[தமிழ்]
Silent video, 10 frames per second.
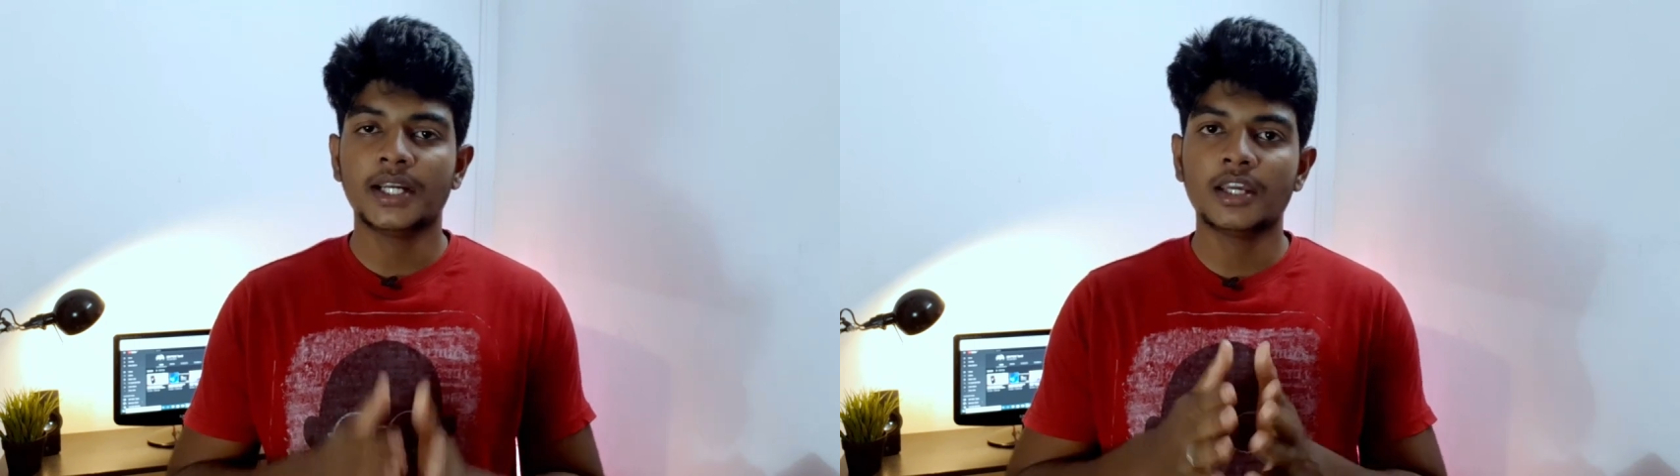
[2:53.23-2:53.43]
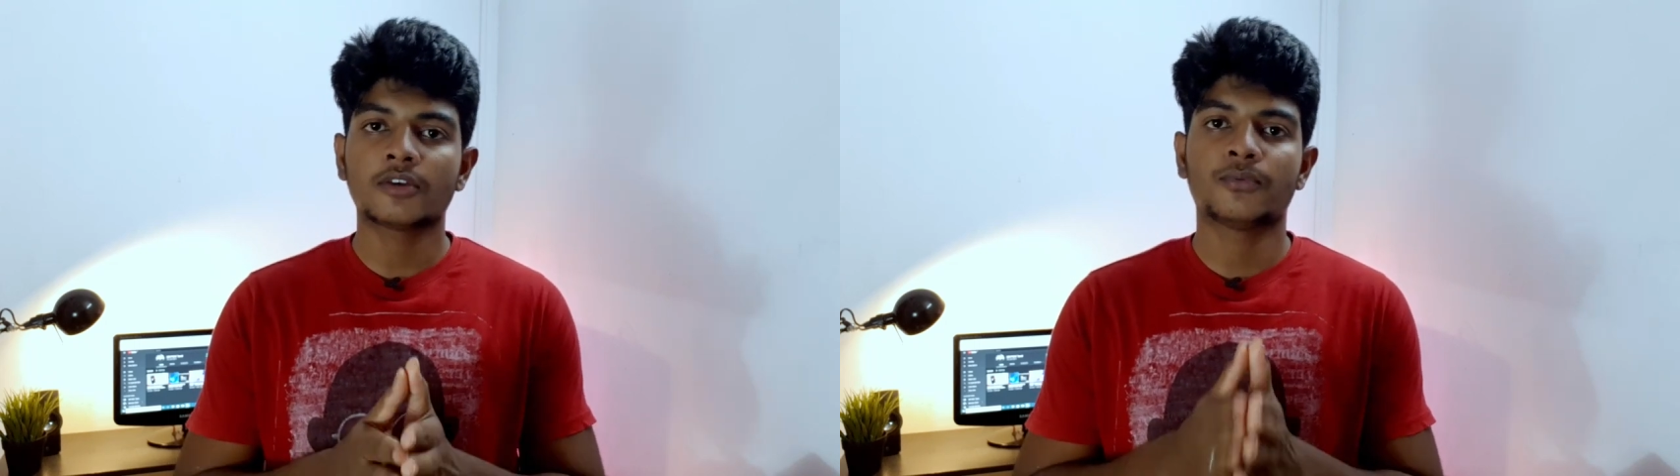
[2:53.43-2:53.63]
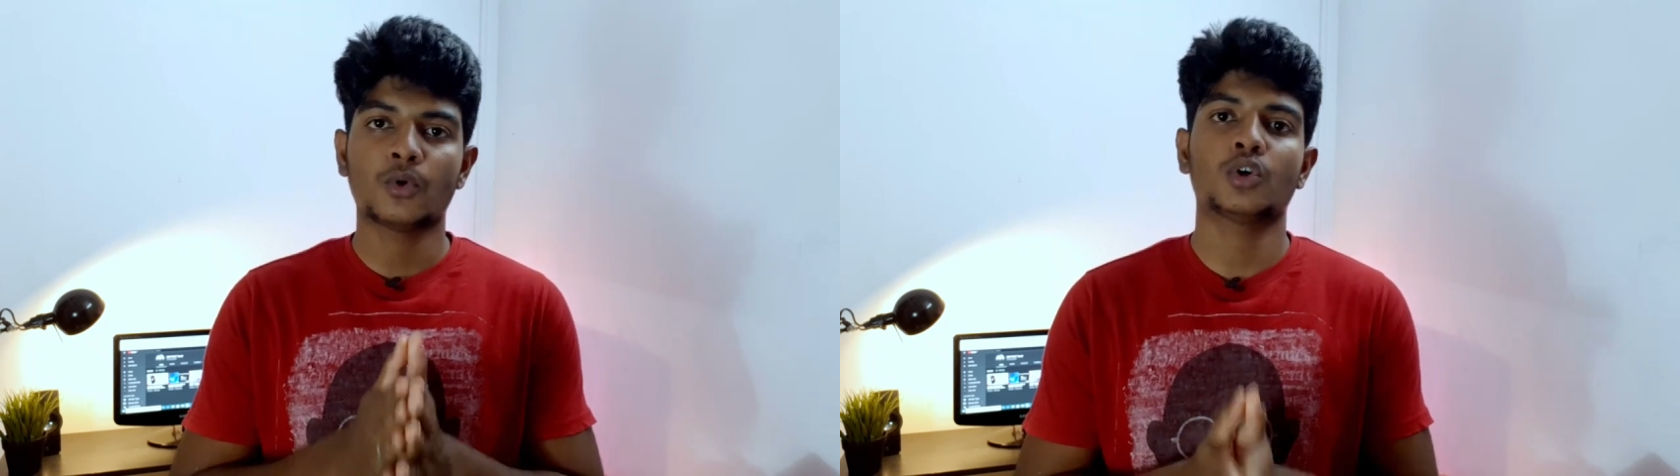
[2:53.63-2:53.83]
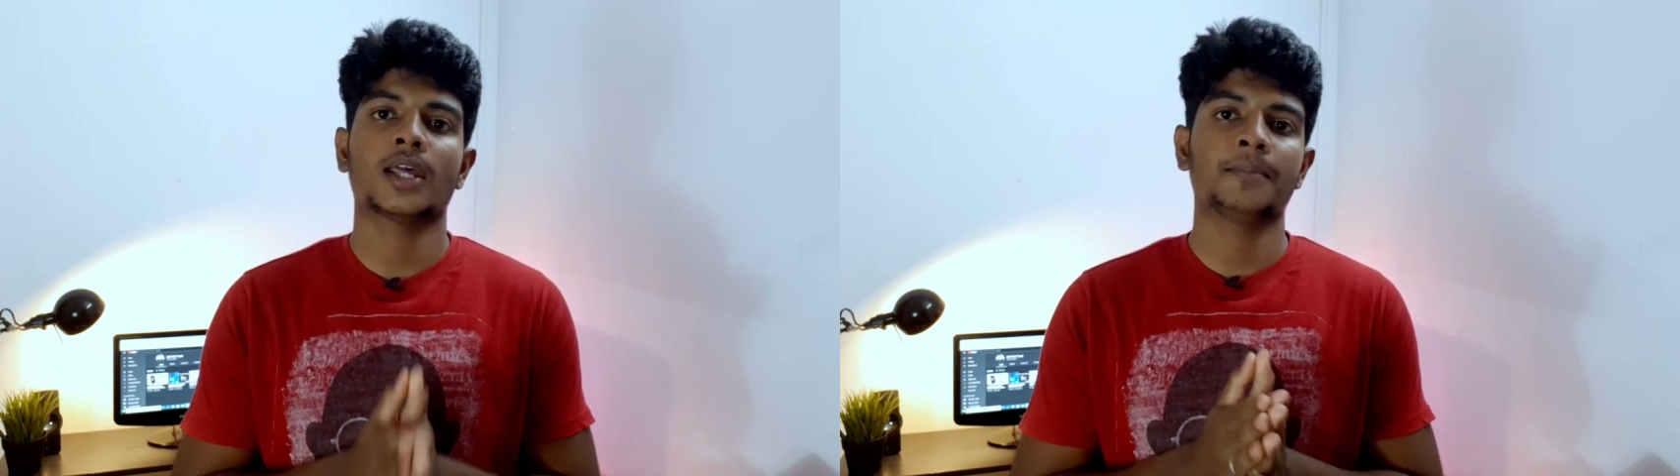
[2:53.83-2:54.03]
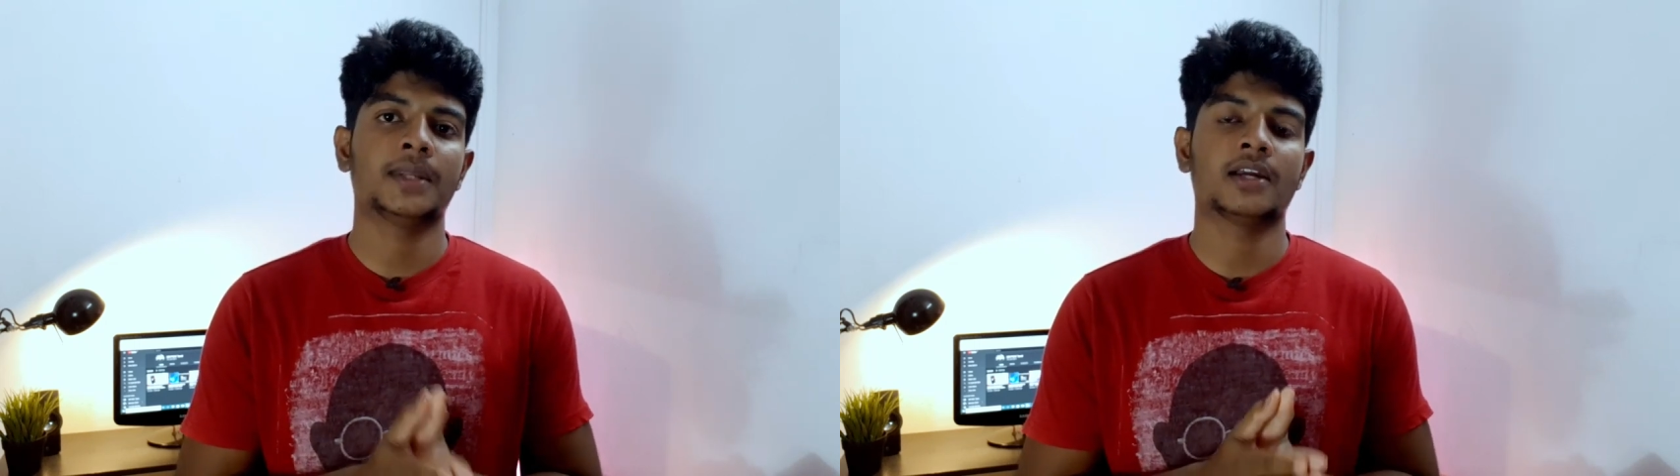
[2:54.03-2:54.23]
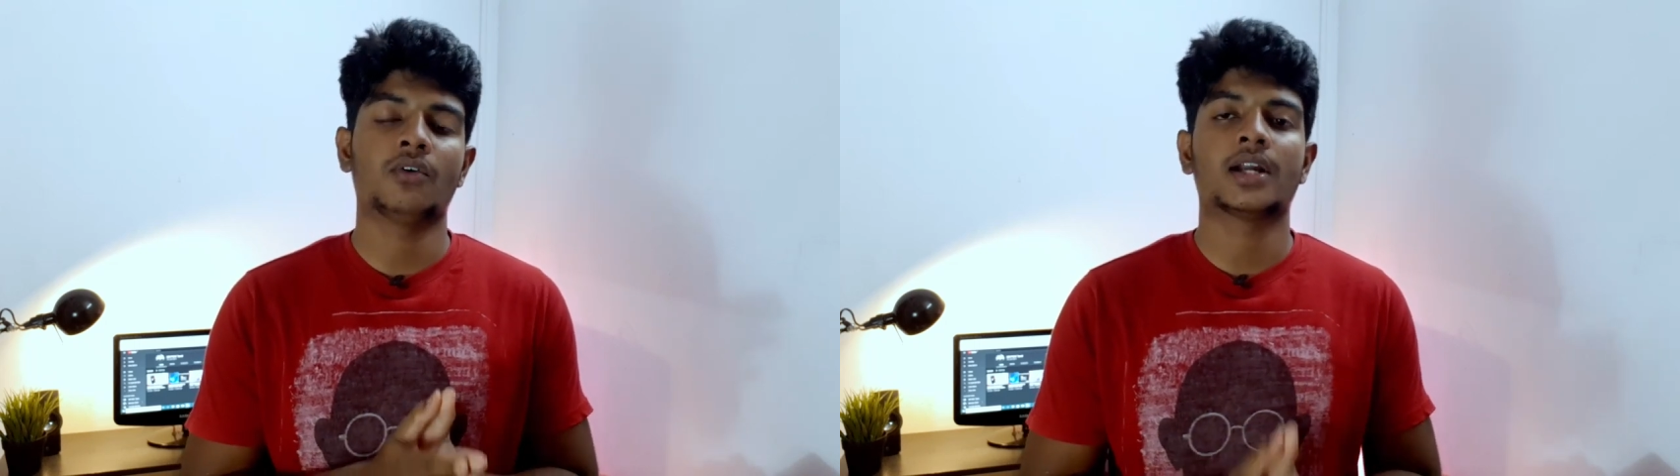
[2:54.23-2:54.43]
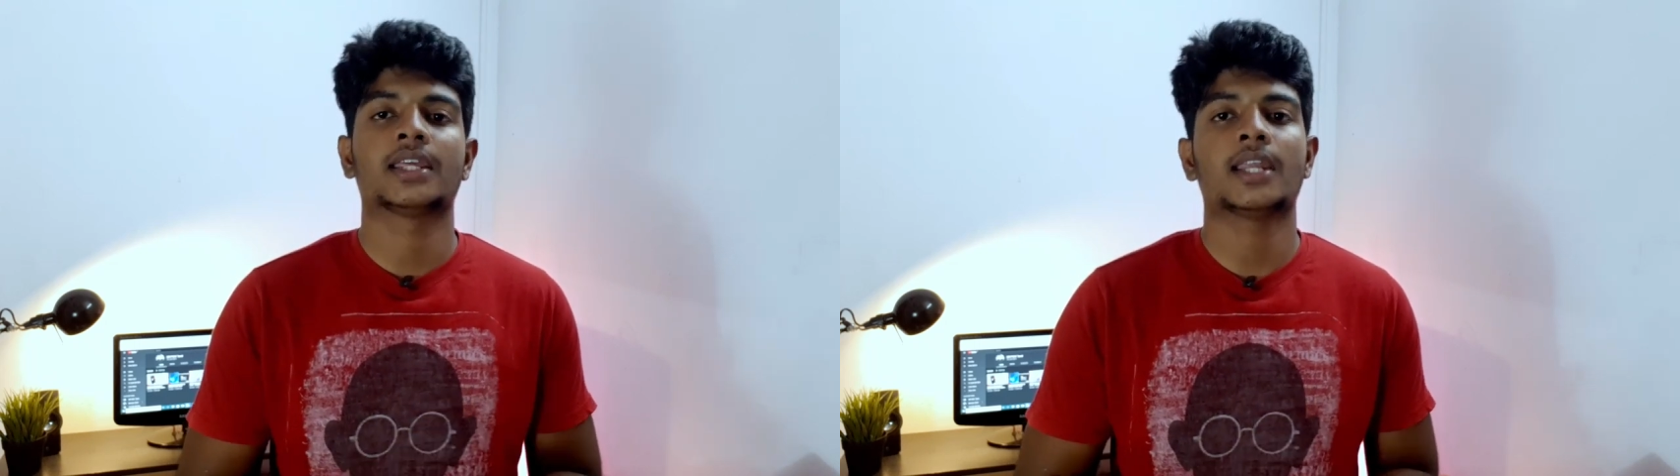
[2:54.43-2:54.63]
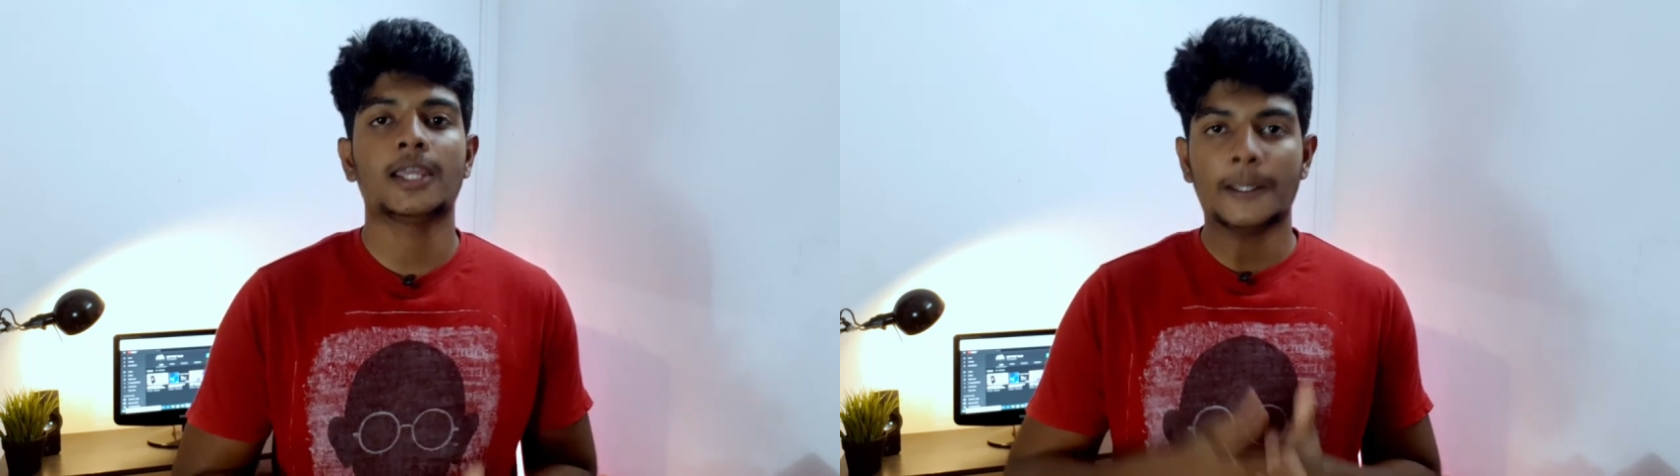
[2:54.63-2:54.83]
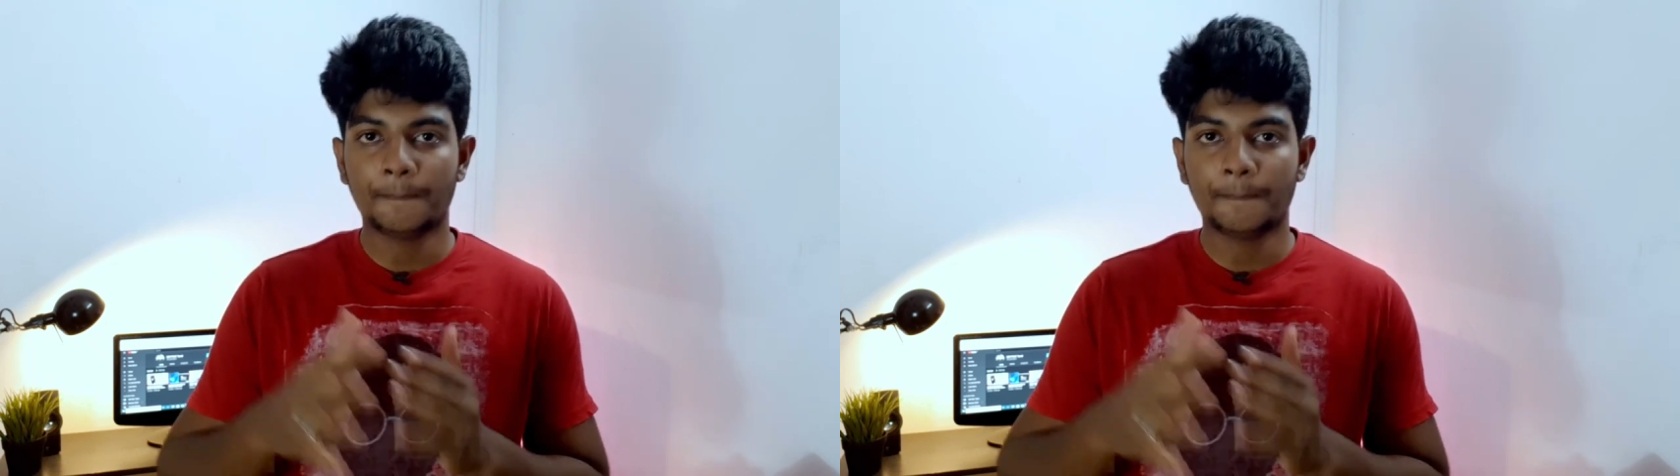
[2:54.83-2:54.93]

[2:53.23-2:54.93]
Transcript: டிடிஆர் ஃபோர் டைப் நீங்கள் வாங்கினீங்கன்னா